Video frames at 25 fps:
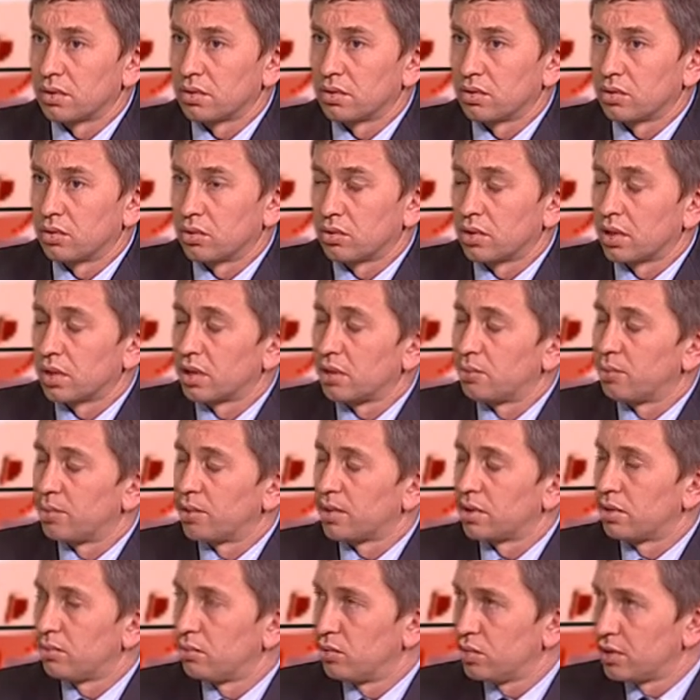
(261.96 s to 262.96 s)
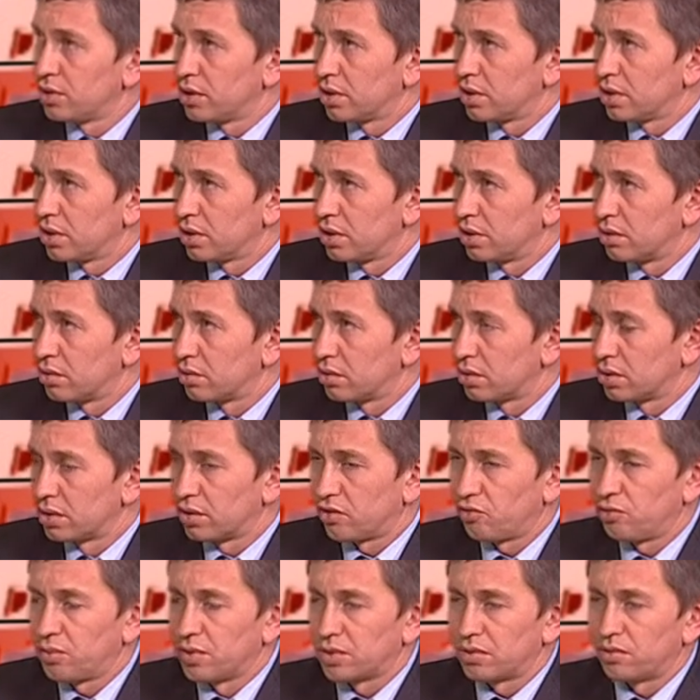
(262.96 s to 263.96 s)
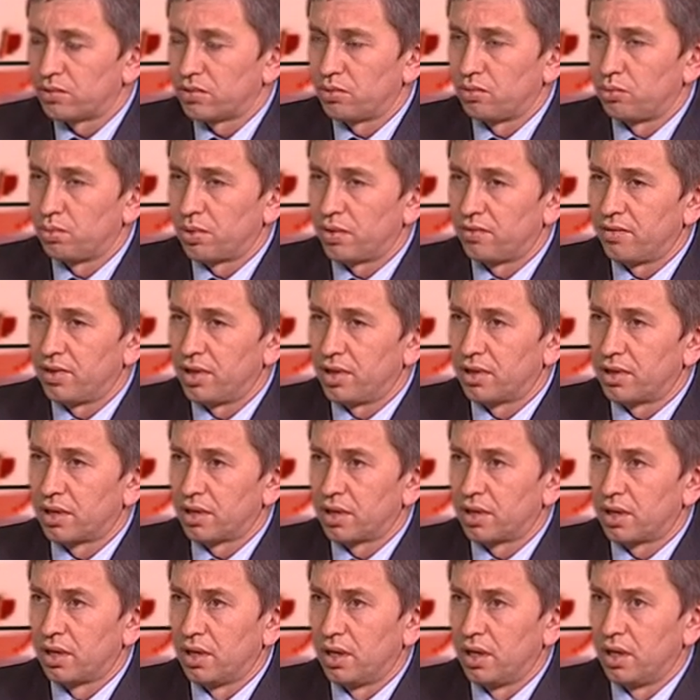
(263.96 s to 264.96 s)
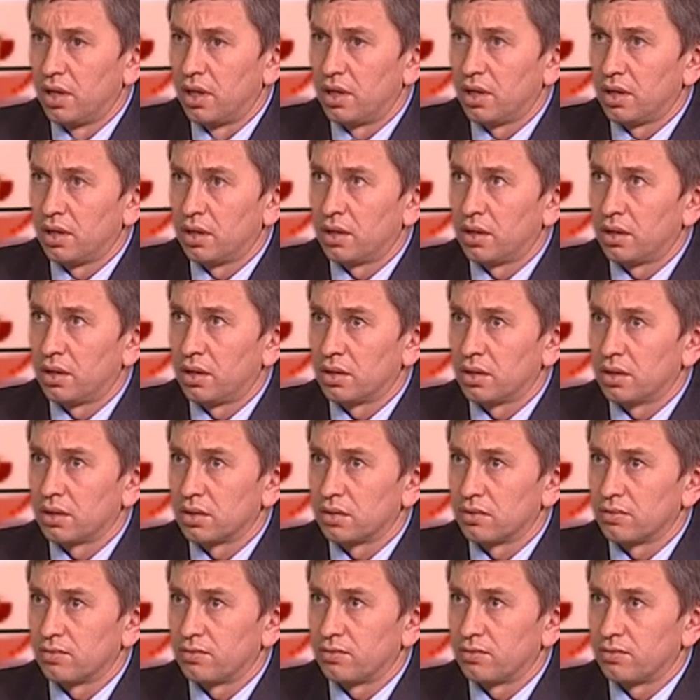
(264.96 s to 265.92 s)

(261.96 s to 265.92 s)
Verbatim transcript: сроках и полномочиях органов местного самоуправления и